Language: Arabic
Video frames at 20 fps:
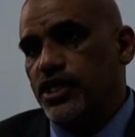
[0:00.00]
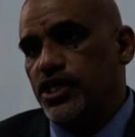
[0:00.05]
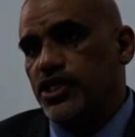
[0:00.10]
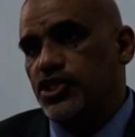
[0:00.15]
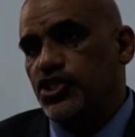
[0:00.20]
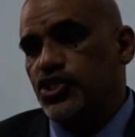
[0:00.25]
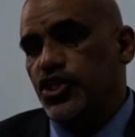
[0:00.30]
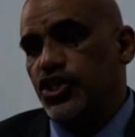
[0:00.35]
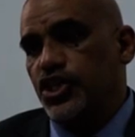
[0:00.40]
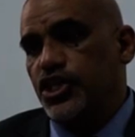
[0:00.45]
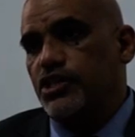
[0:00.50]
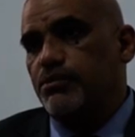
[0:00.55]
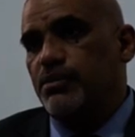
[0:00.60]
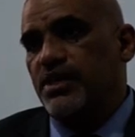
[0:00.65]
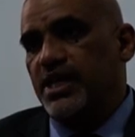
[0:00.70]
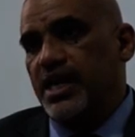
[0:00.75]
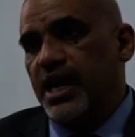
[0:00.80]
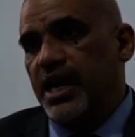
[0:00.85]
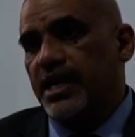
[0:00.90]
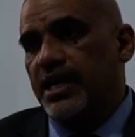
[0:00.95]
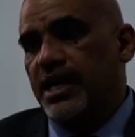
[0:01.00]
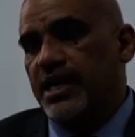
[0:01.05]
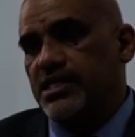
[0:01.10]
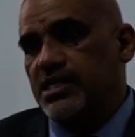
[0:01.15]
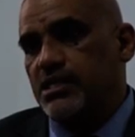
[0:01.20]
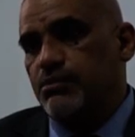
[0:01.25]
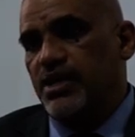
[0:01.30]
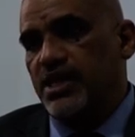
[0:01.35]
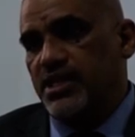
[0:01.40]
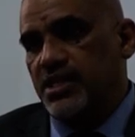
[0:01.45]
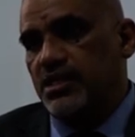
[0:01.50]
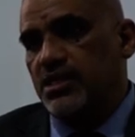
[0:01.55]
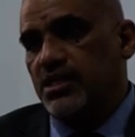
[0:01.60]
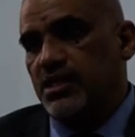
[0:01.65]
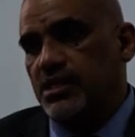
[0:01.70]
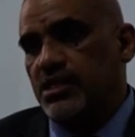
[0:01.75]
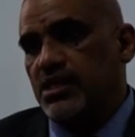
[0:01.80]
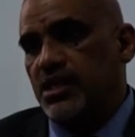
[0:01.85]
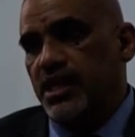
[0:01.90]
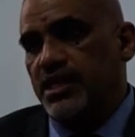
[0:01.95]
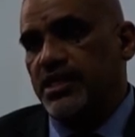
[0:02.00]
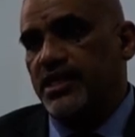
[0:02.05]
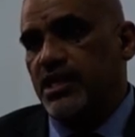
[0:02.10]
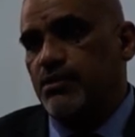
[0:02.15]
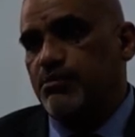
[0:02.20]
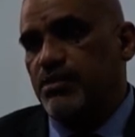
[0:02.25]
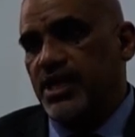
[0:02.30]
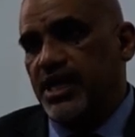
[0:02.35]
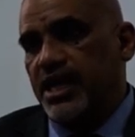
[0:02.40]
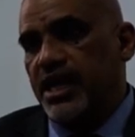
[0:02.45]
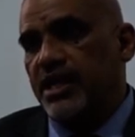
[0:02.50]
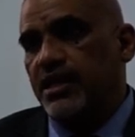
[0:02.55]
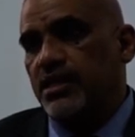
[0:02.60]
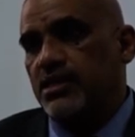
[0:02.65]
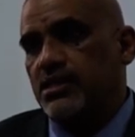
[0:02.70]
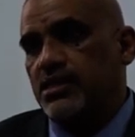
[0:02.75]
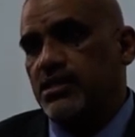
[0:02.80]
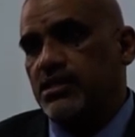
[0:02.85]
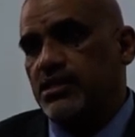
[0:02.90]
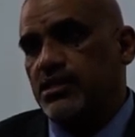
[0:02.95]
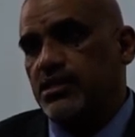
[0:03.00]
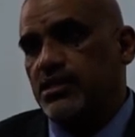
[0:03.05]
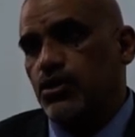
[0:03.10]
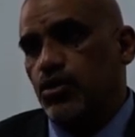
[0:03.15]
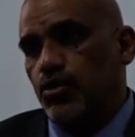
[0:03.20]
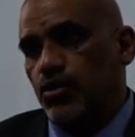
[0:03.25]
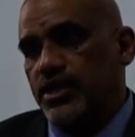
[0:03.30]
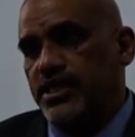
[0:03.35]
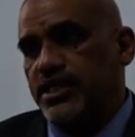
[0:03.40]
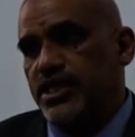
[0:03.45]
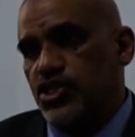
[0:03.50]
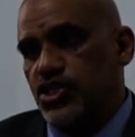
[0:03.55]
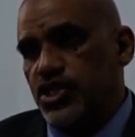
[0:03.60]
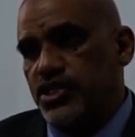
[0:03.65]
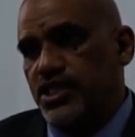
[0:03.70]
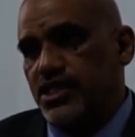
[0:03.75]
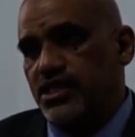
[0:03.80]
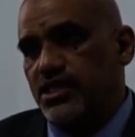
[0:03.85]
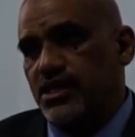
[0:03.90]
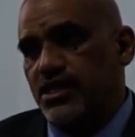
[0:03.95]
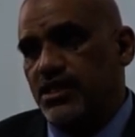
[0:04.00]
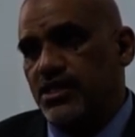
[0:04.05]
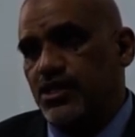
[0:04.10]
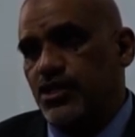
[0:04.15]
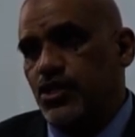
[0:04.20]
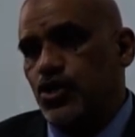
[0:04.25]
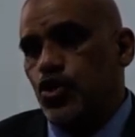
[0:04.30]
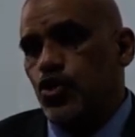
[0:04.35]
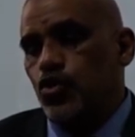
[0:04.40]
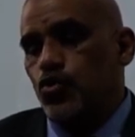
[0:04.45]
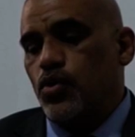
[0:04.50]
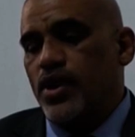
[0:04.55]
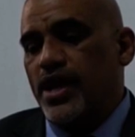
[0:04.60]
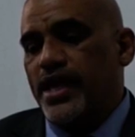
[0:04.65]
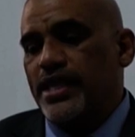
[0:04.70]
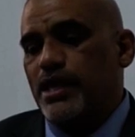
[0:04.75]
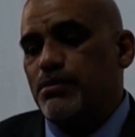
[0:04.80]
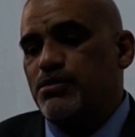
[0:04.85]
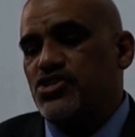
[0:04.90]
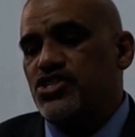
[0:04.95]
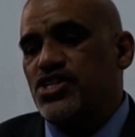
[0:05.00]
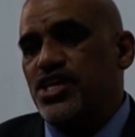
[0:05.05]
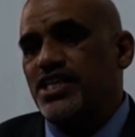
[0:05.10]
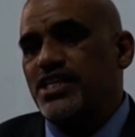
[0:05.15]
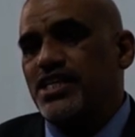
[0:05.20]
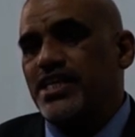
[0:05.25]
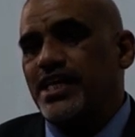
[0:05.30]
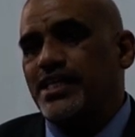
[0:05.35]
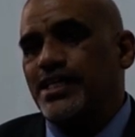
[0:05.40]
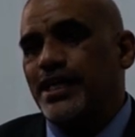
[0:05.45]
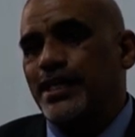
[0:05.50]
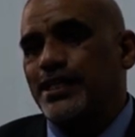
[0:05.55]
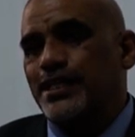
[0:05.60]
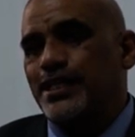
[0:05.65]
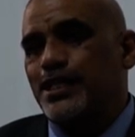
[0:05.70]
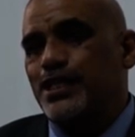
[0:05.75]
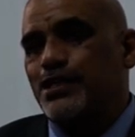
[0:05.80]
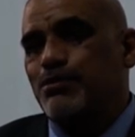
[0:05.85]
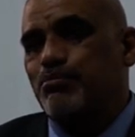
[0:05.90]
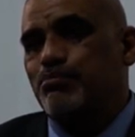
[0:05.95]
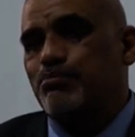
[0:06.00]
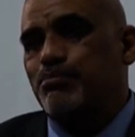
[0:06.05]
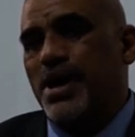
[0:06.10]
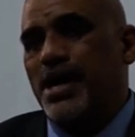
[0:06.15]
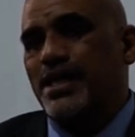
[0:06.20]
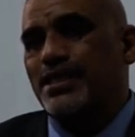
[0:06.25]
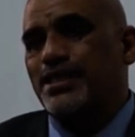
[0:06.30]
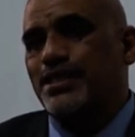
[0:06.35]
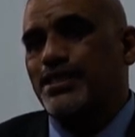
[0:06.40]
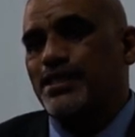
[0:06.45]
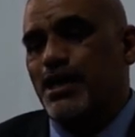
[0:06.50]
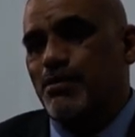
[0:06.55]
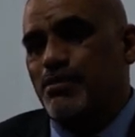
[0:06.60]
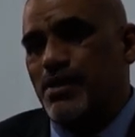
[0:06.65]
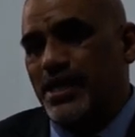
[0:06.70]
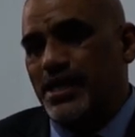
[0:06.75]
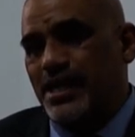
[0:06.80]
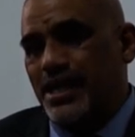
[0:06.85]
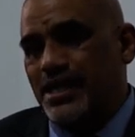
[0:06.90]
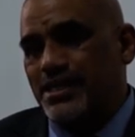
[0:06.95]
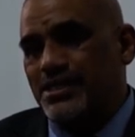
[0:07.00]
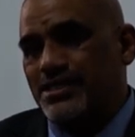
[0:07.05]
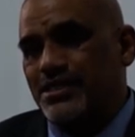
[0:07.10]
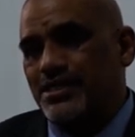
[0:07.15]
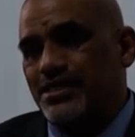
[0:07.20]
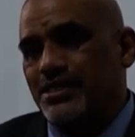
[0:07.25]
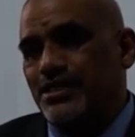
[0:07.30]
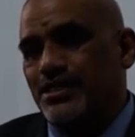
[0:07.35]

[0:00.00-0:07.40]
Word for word: 20 مليار قديمة 2 مليار آه، أوقية جديدة وهذا من شأنه أن يعطي بعض الضمانات